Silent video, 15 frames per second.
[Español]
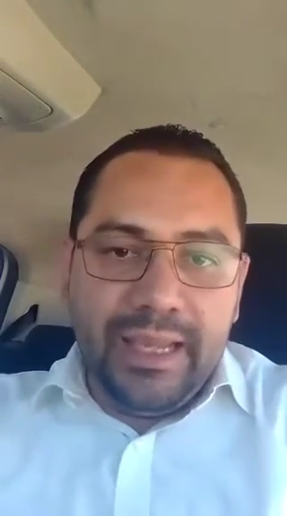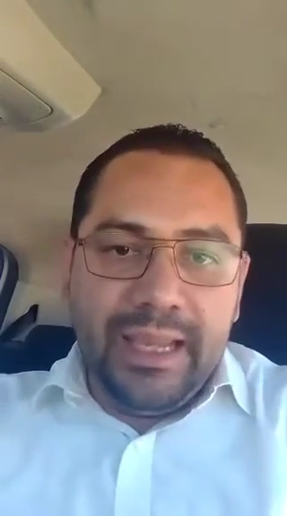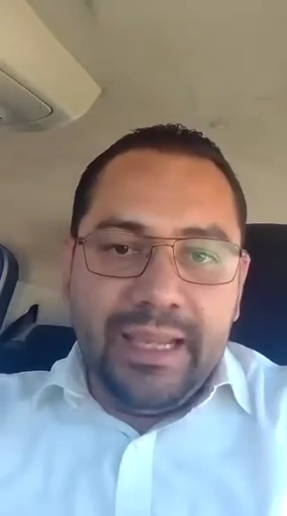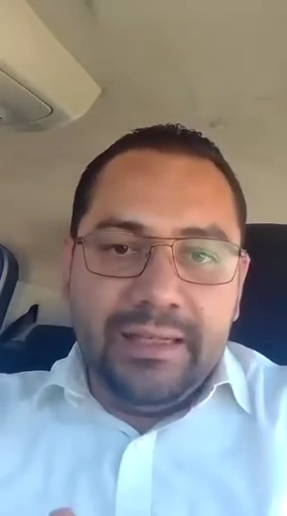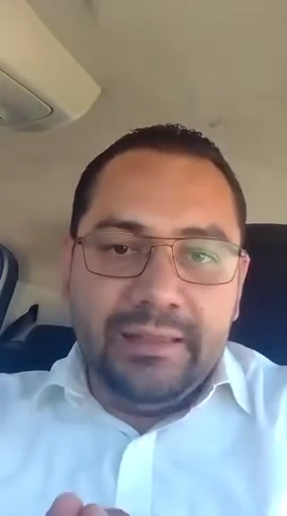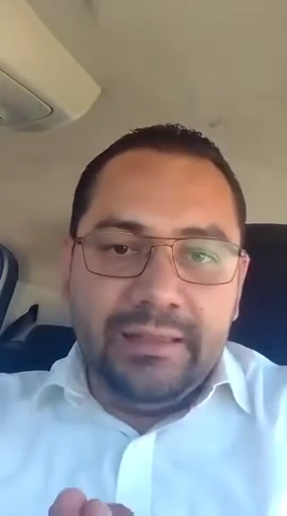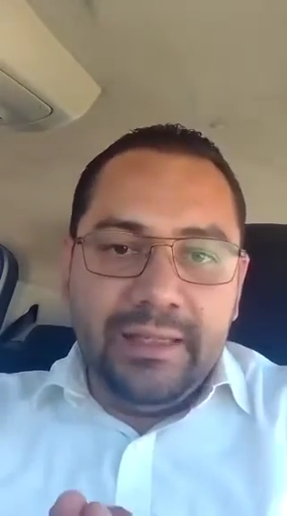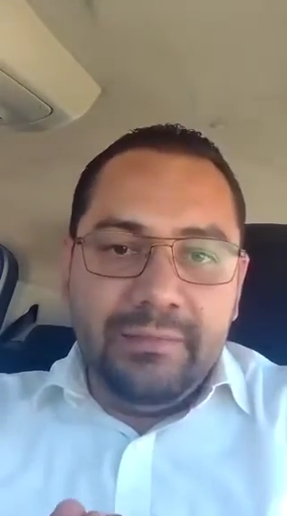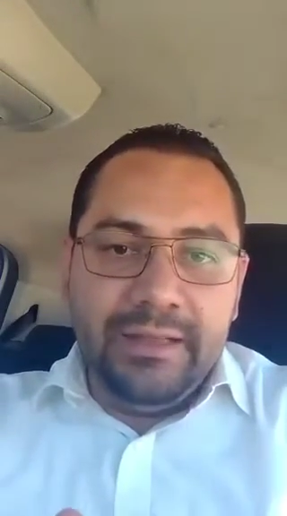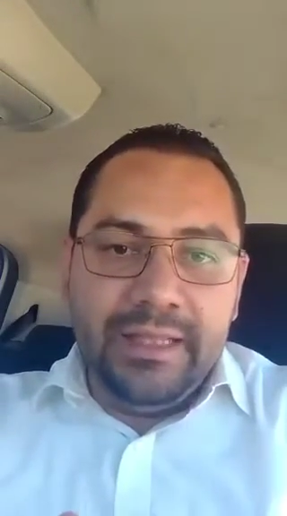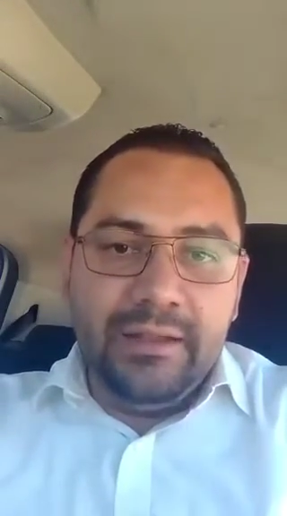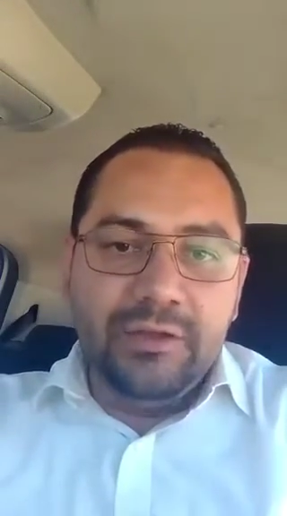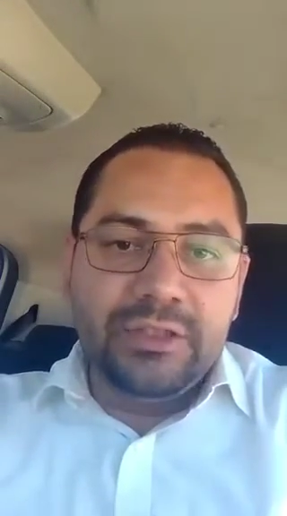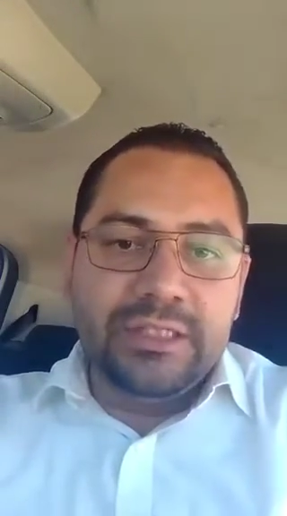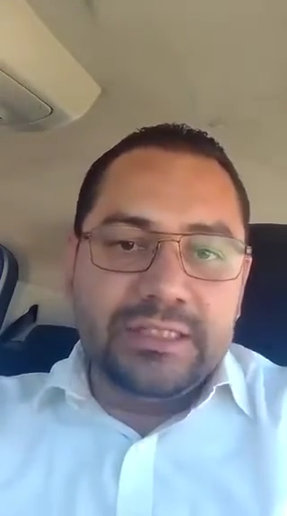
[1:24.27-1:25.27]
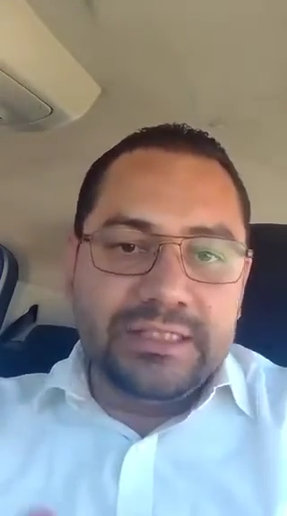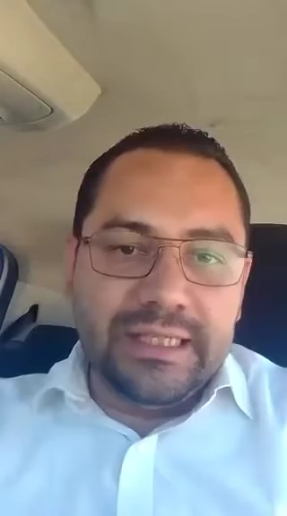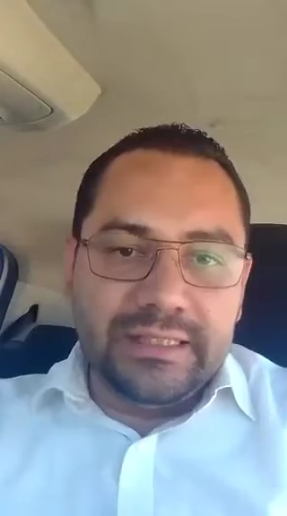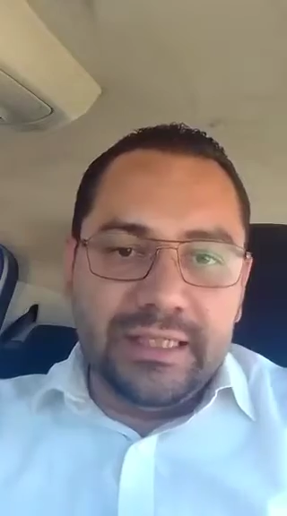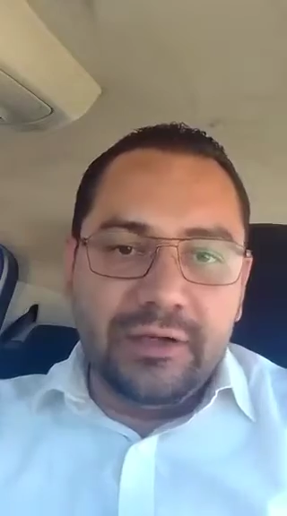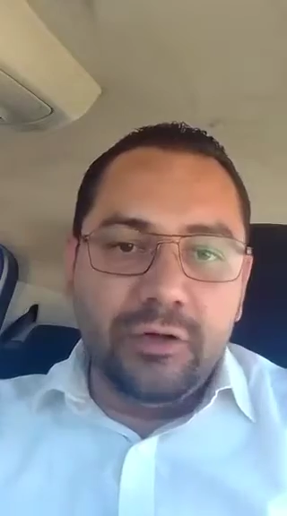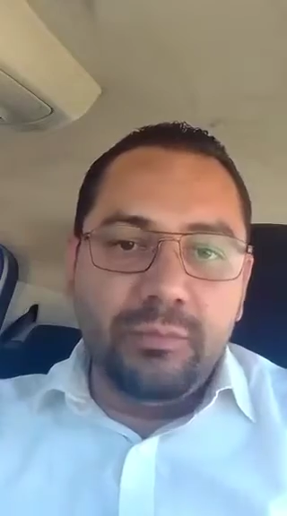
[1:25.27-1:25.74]
en, divididos en
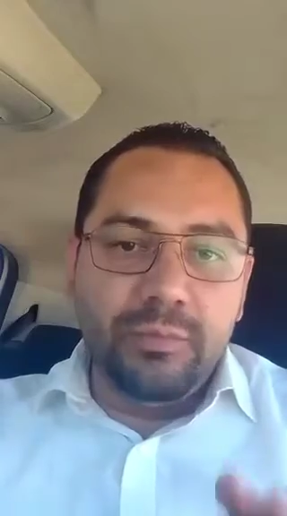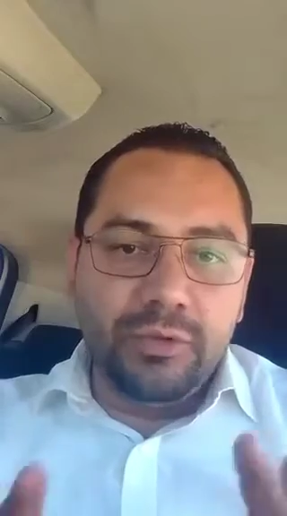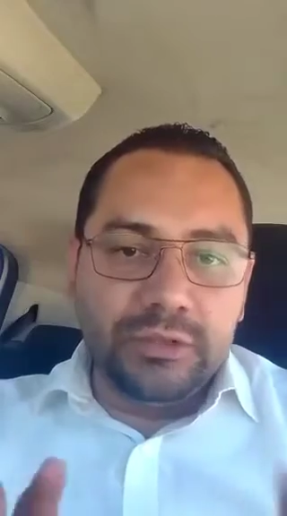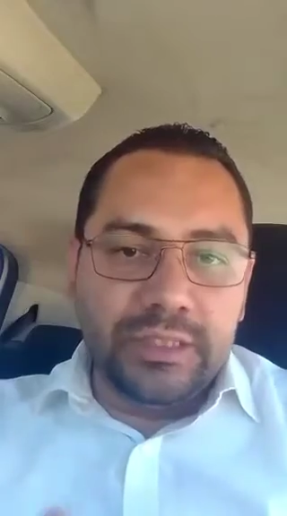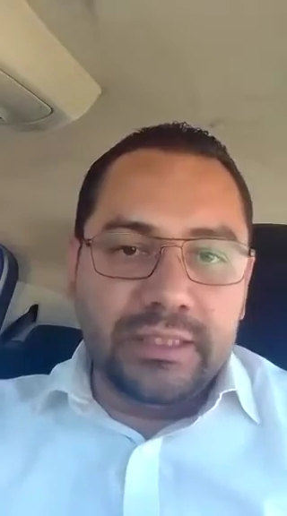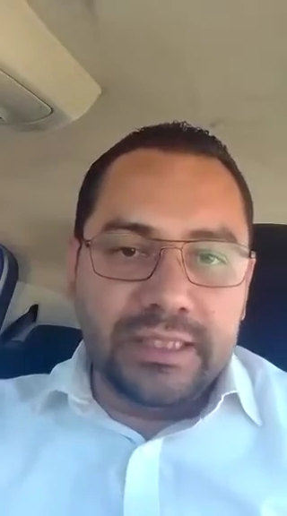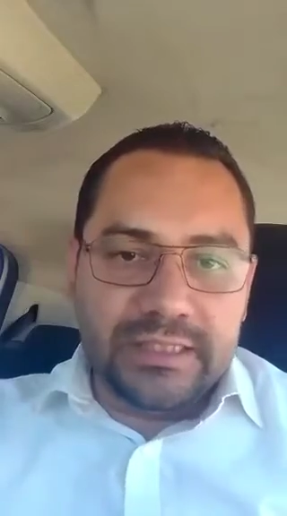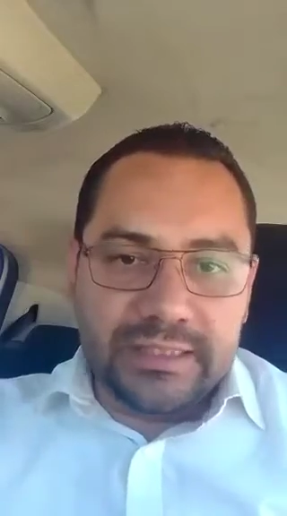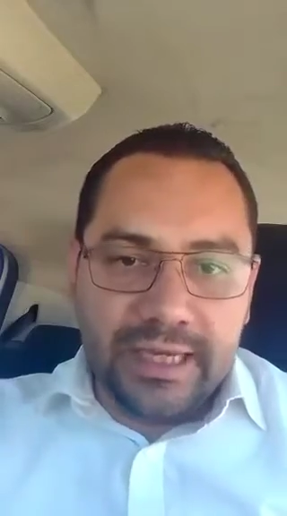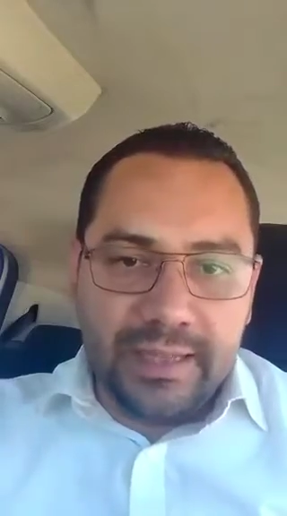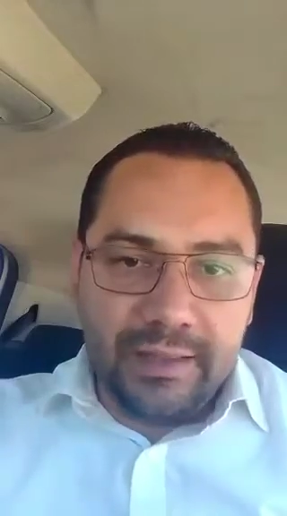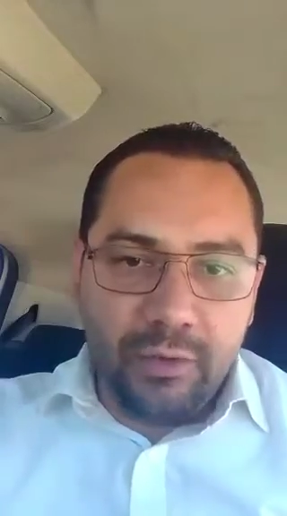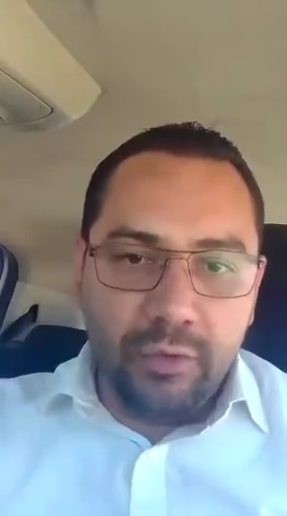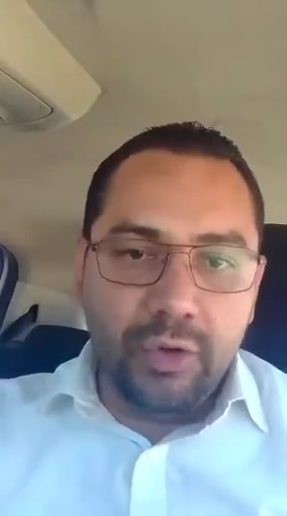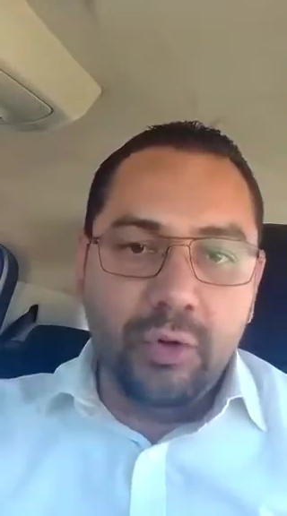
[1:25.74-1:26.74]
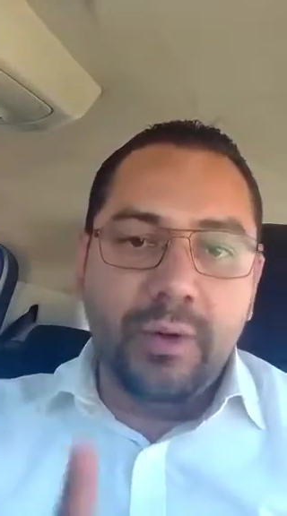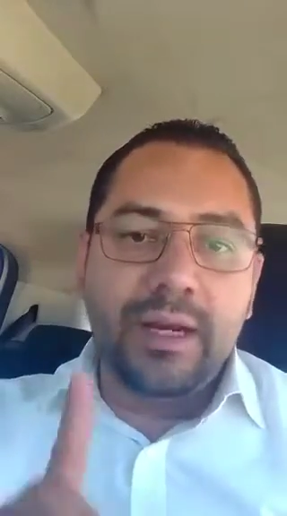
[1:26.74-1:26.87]
7 grupos de 10 cada uno.